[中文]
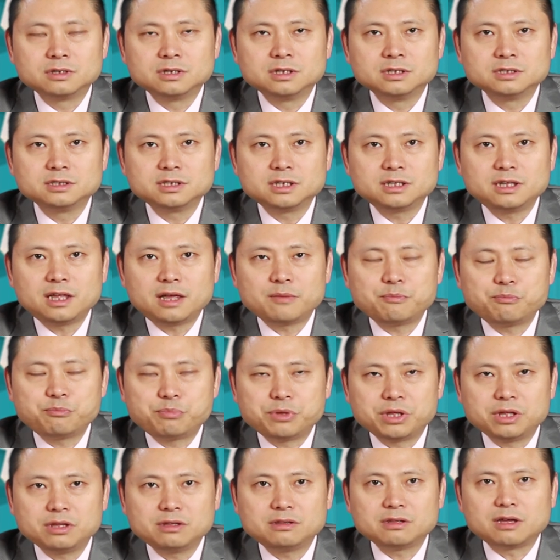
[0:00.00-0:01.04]
现在
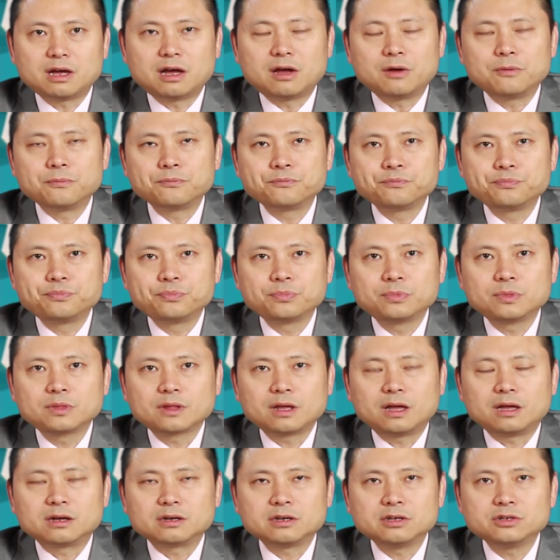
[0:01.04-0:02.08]
比较
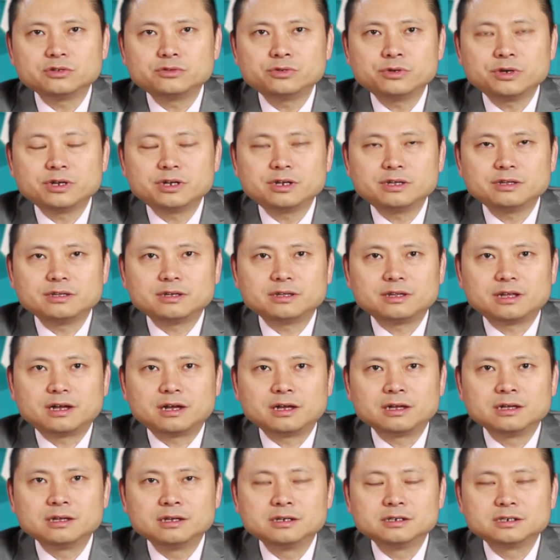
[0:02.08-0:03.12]
啊可以确认的呢
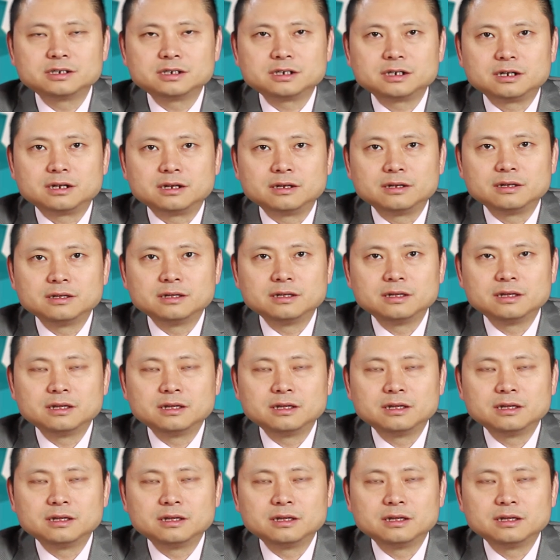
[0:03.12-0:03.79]
是